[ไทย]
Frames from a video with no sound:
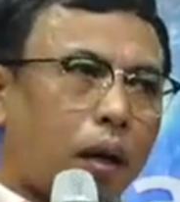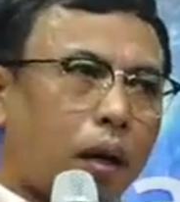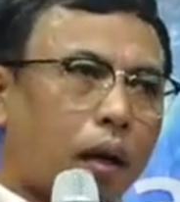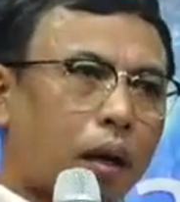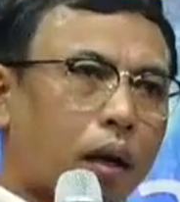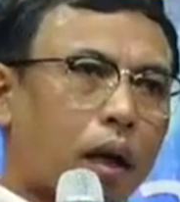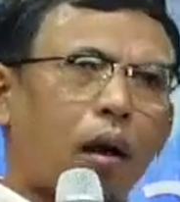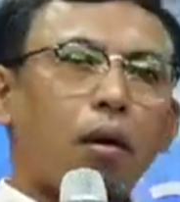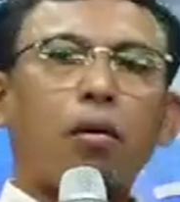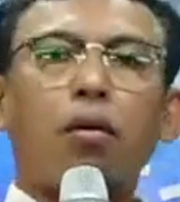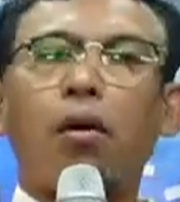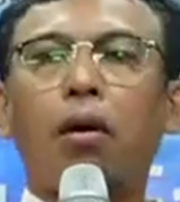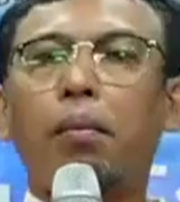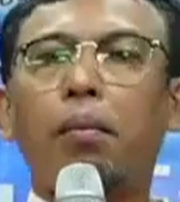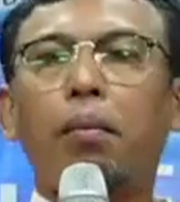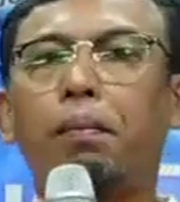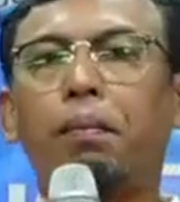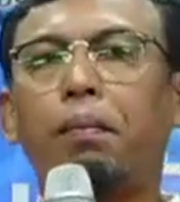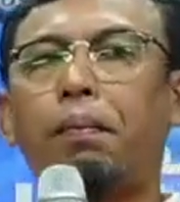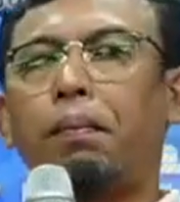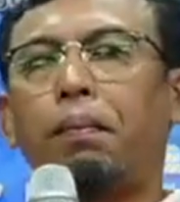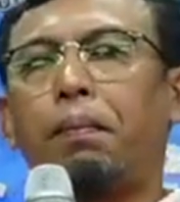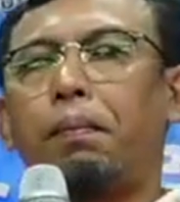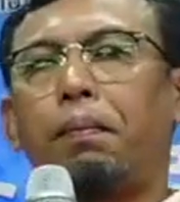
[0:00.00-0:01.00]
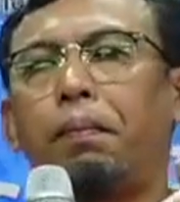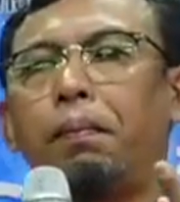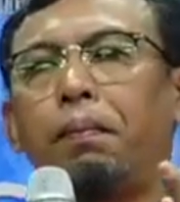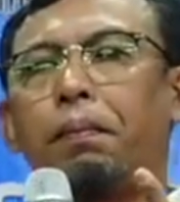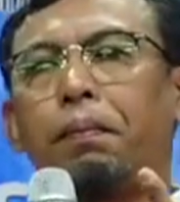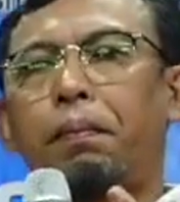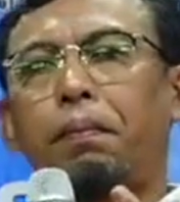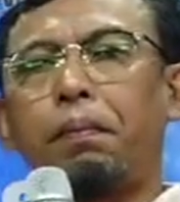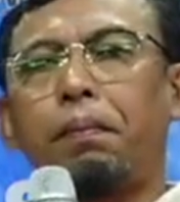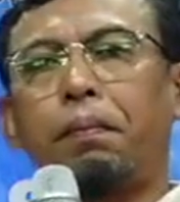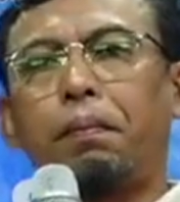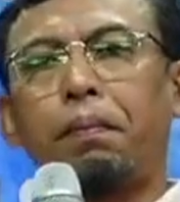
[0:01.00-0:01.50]
เราคบ
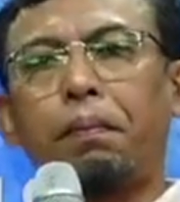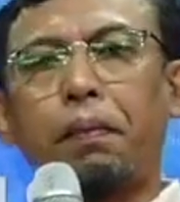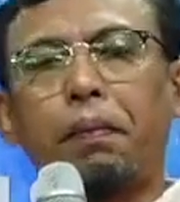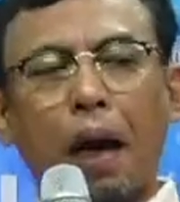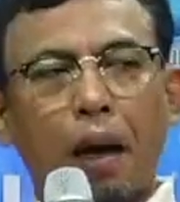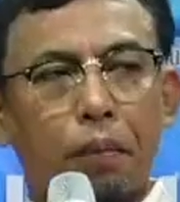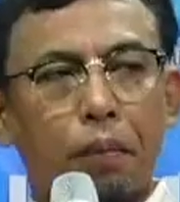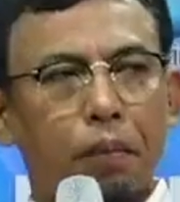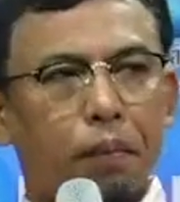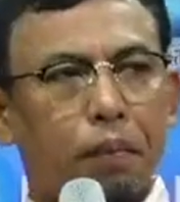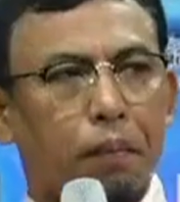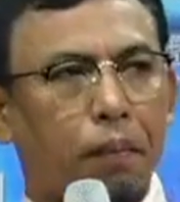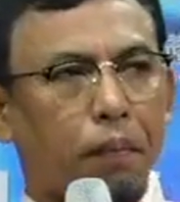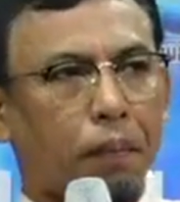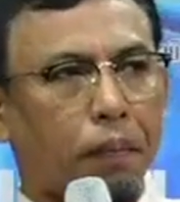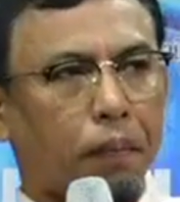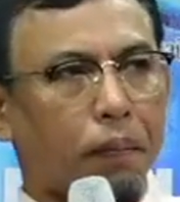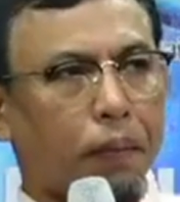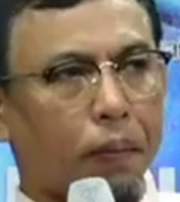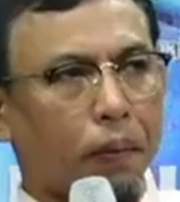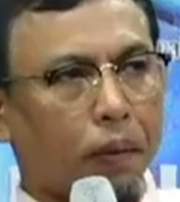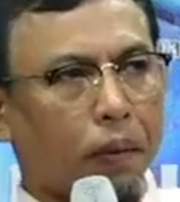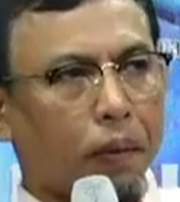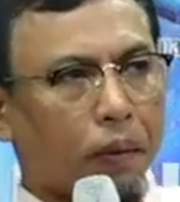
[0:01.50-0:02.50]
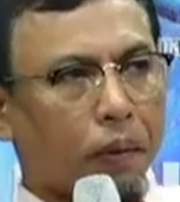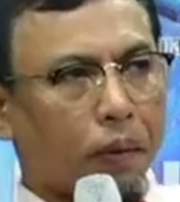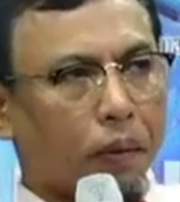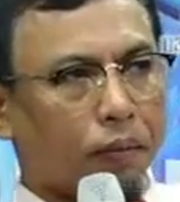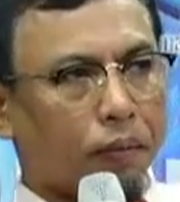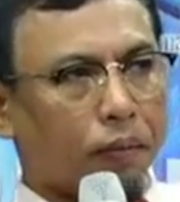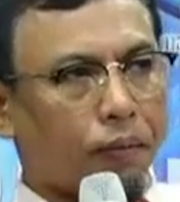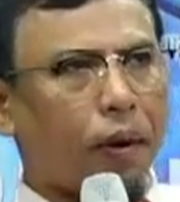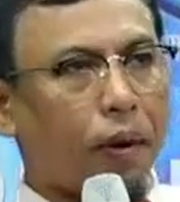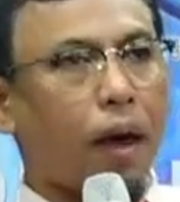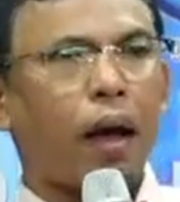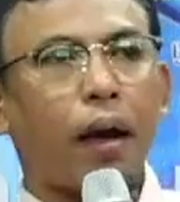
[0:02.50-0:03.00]
กับแฟ
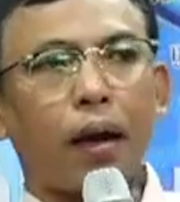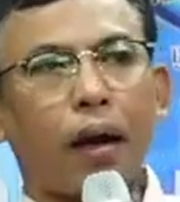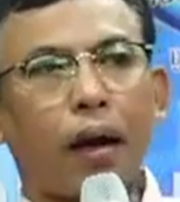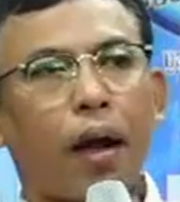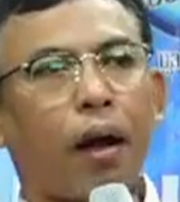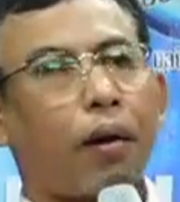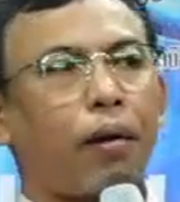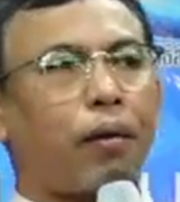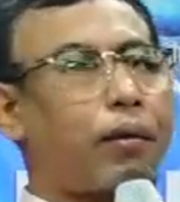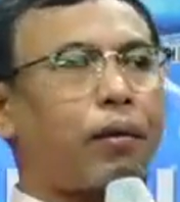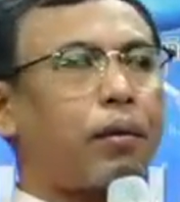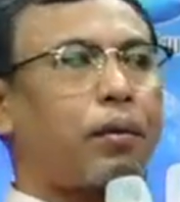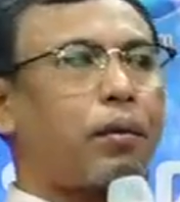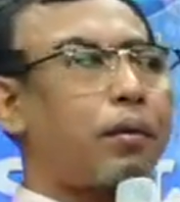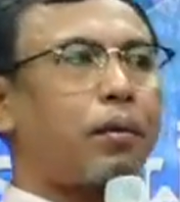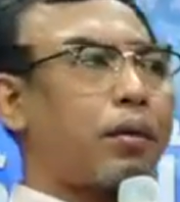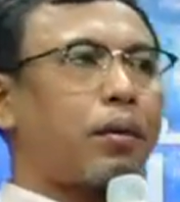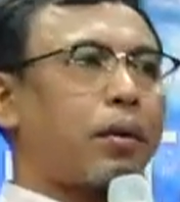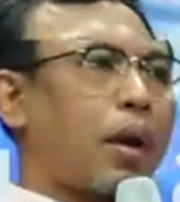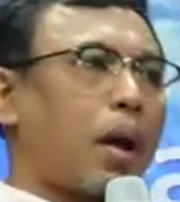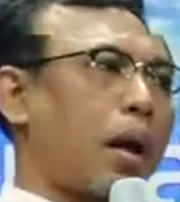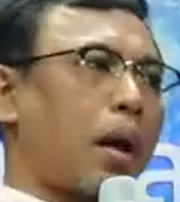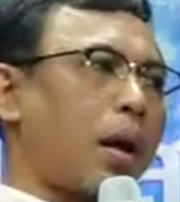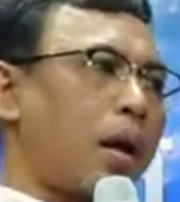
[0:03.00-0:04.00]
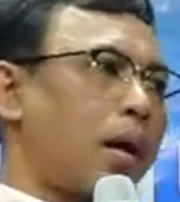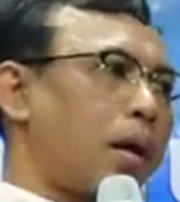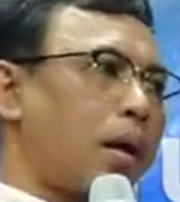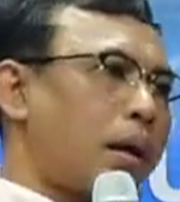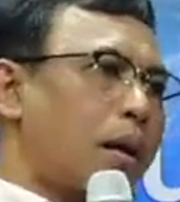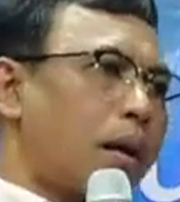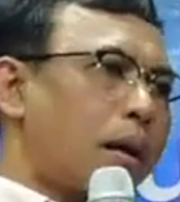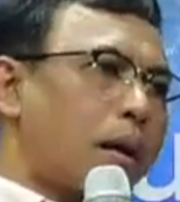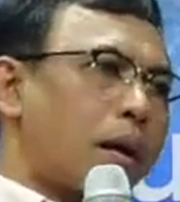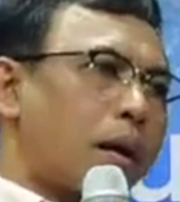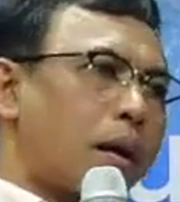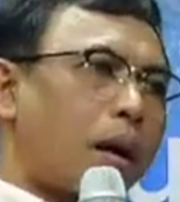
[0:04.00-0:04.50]
นเรานะ
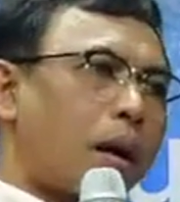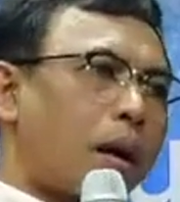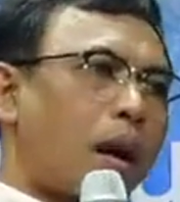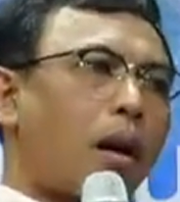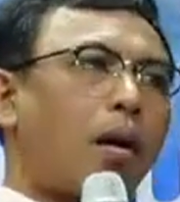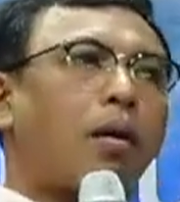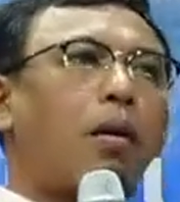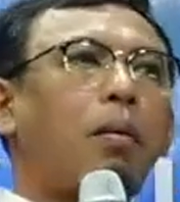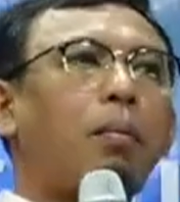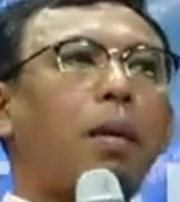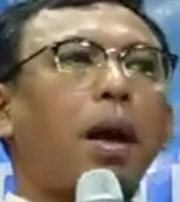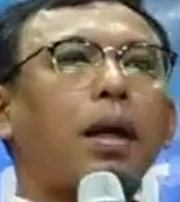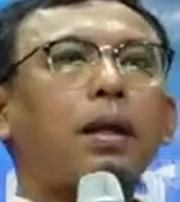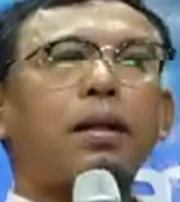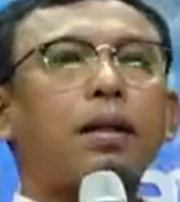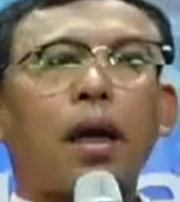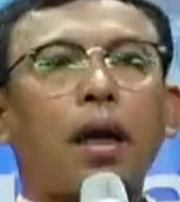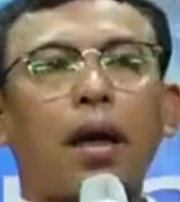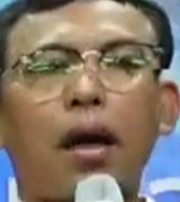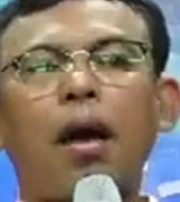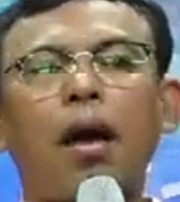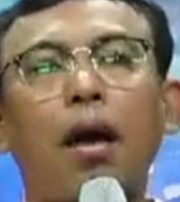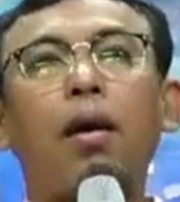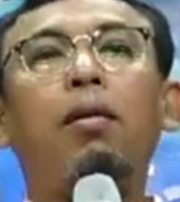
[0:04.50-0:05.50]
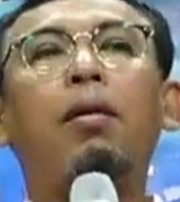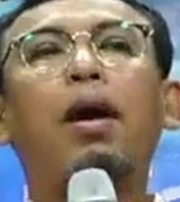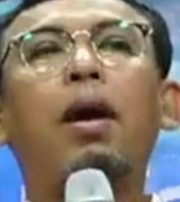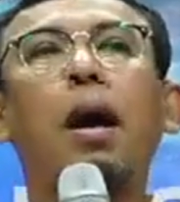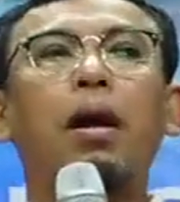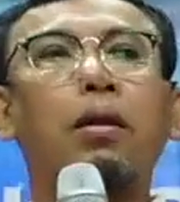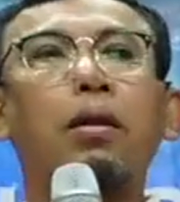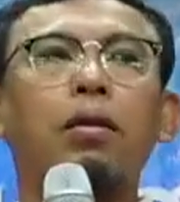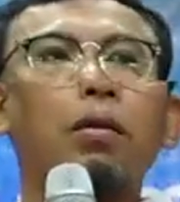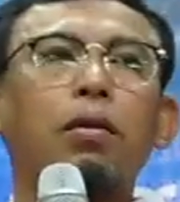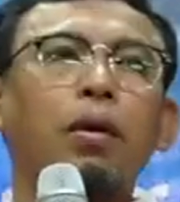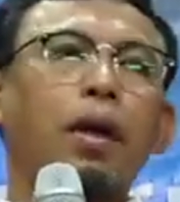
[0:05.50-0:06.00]
แล้วก็มักจะเข้าข้าง
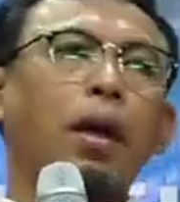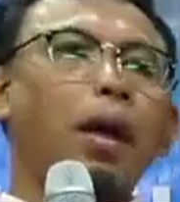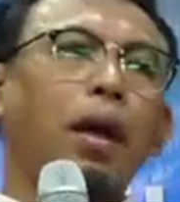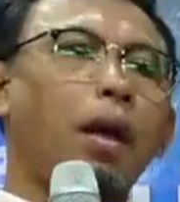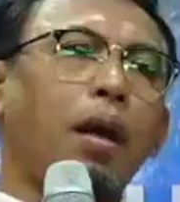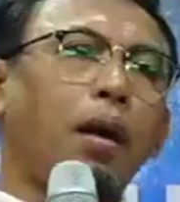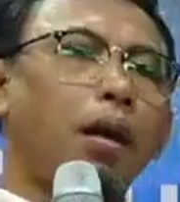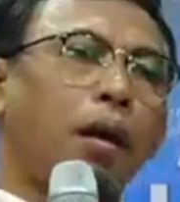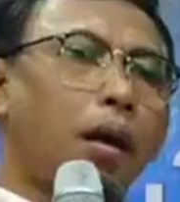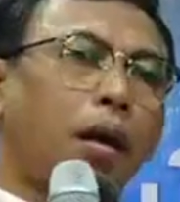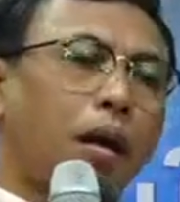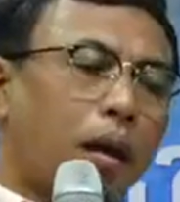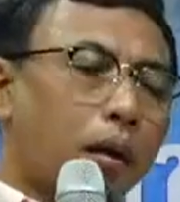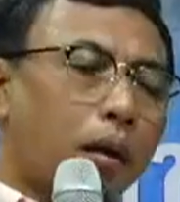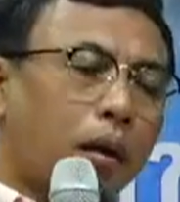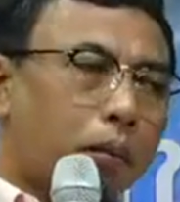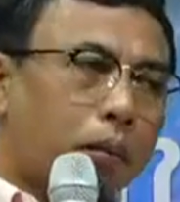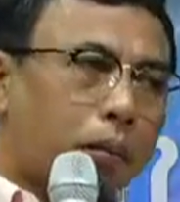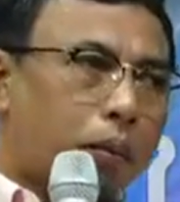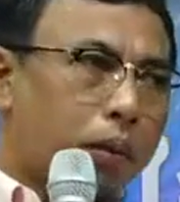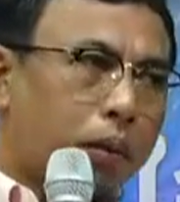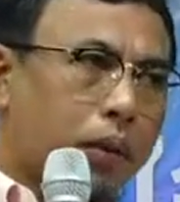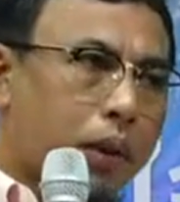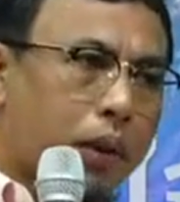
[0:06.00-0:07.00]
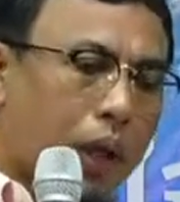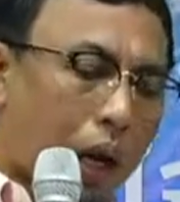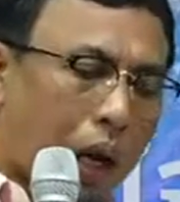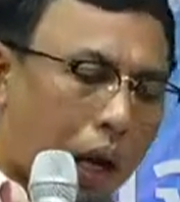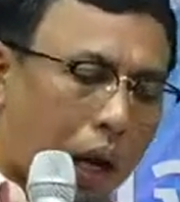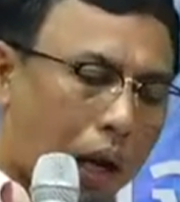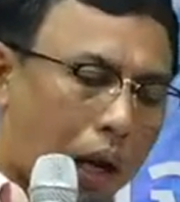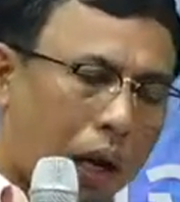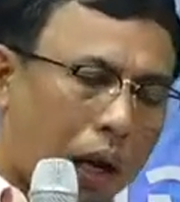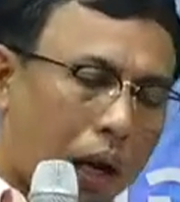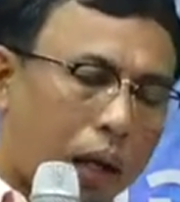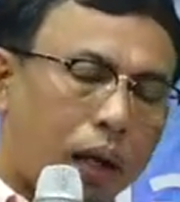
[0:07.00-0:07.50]
ตัวเองผู้
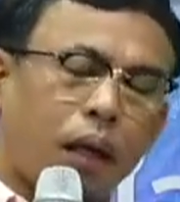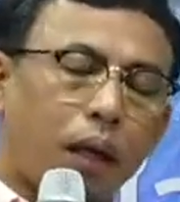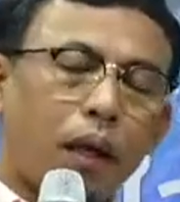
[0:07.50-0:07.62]
ชาย